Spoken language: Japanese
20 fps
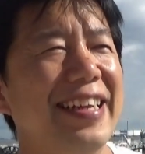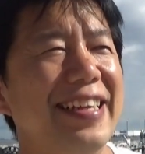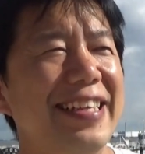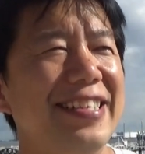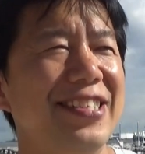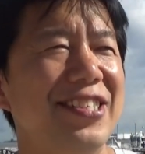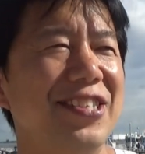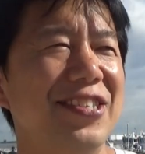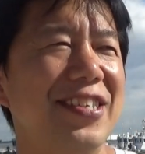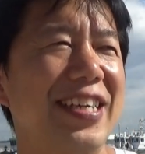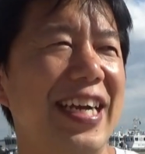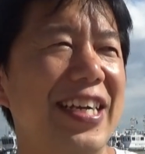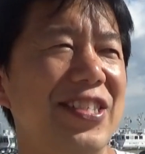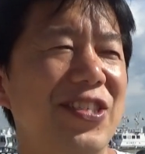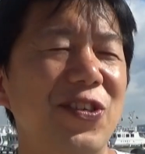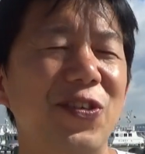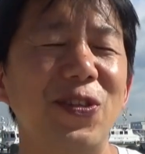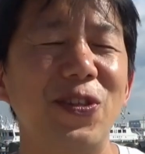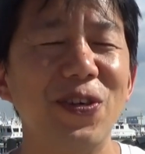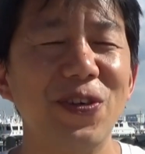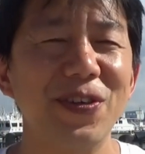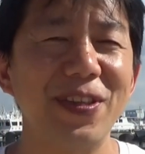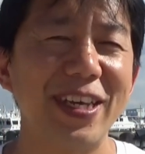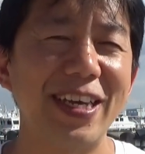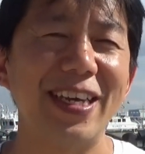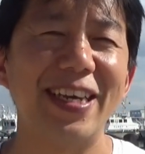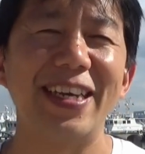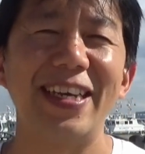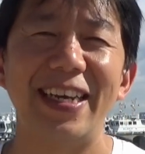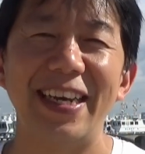練習会場等
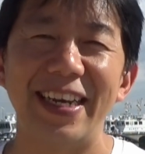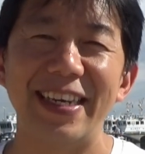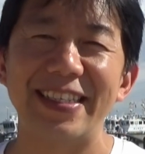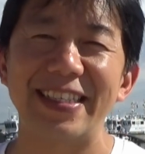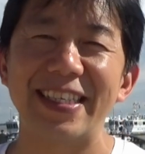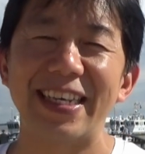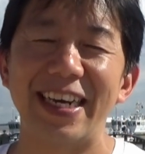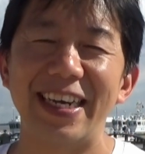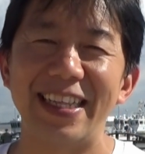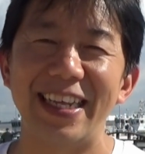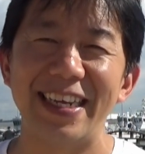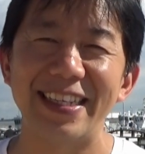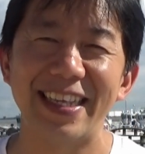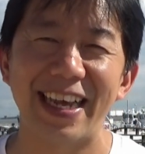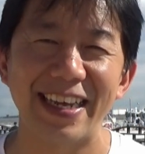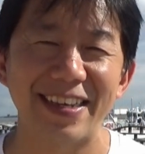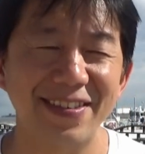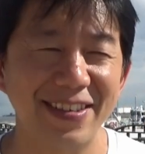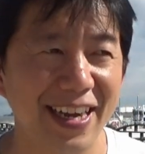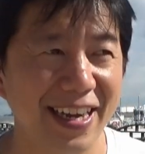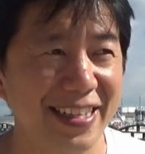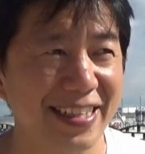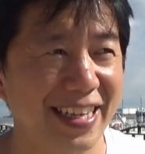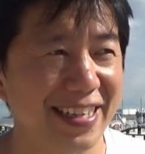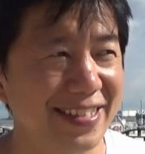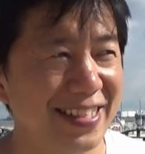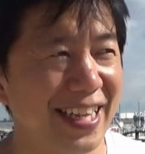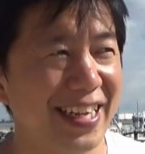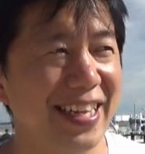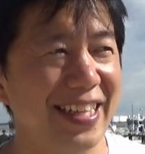で、使えない体育館が
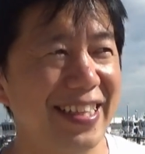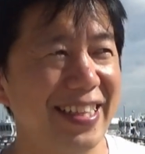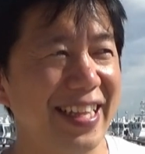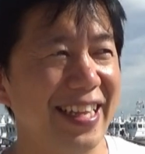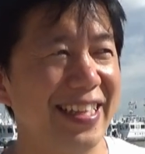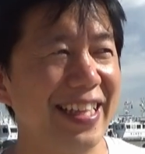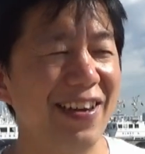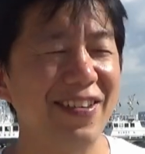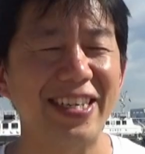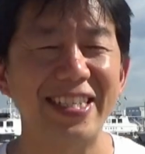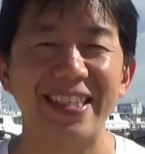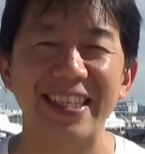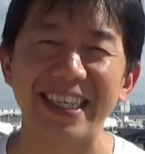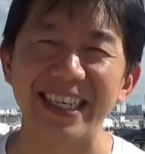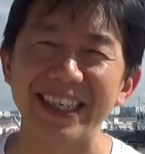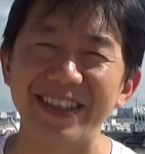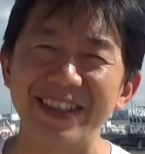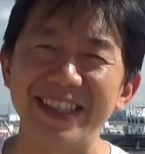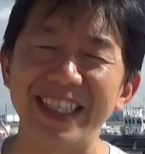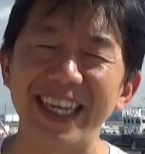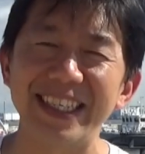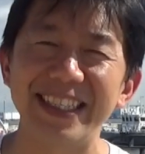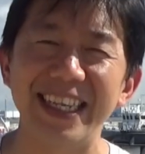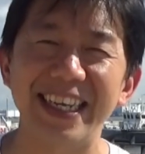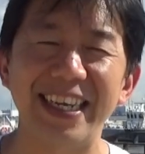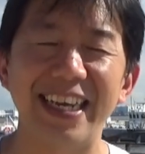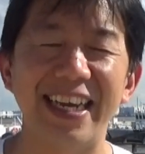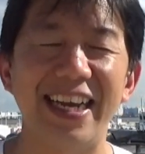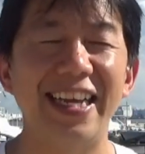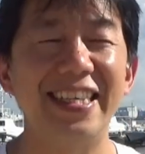たくさんあって、なおかつ緊急事態
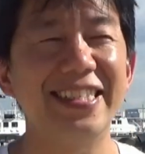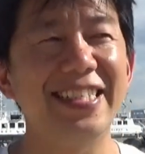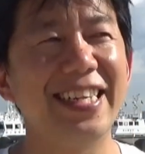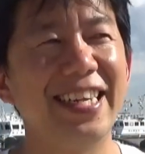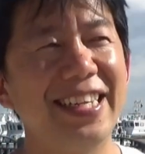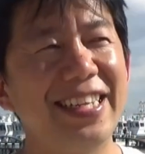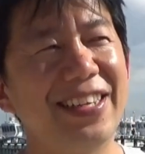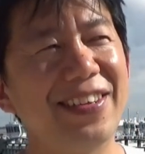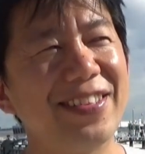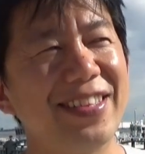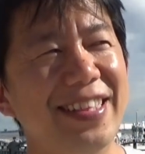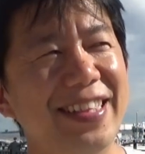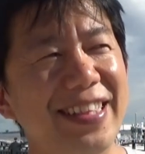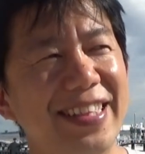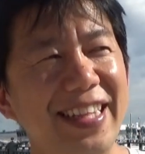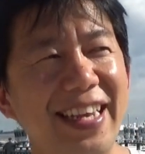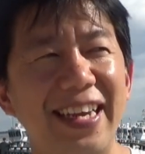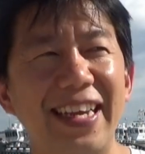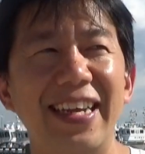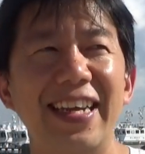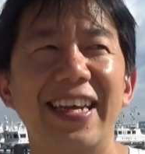宣言発令によっ